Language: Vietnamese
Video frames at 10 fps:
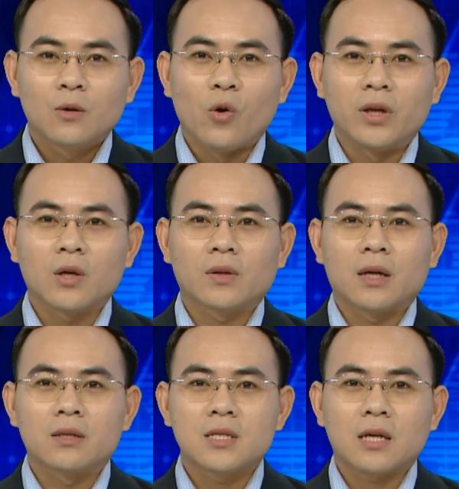huyện Châu
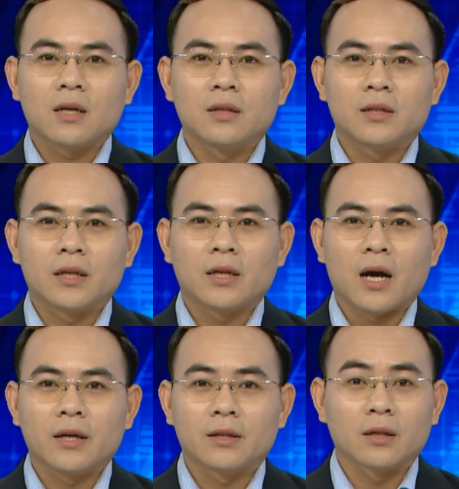Thành xác định triển
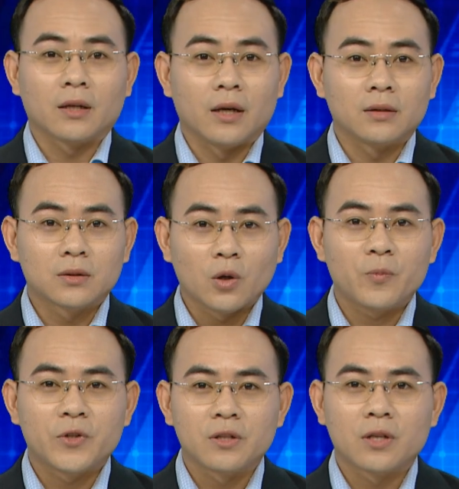khai thực hiện
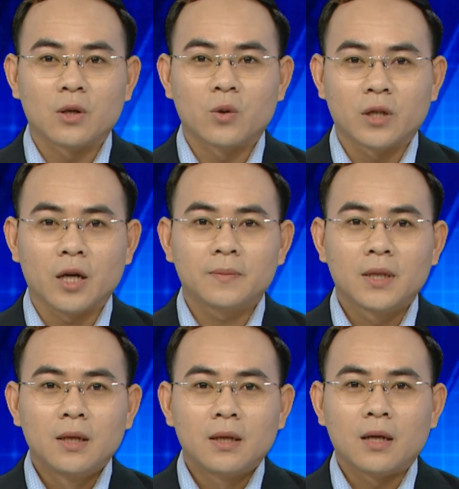tốt chương trình ô cớp
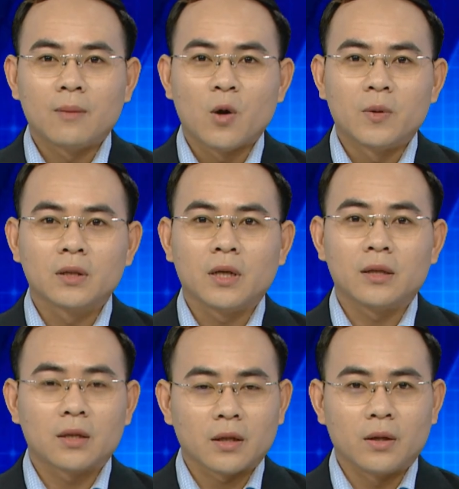là một hướng
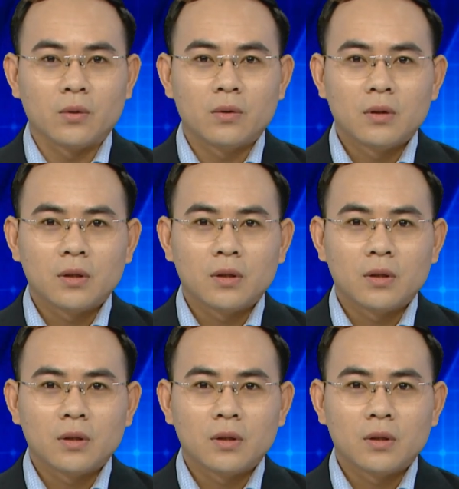đi tất yếu,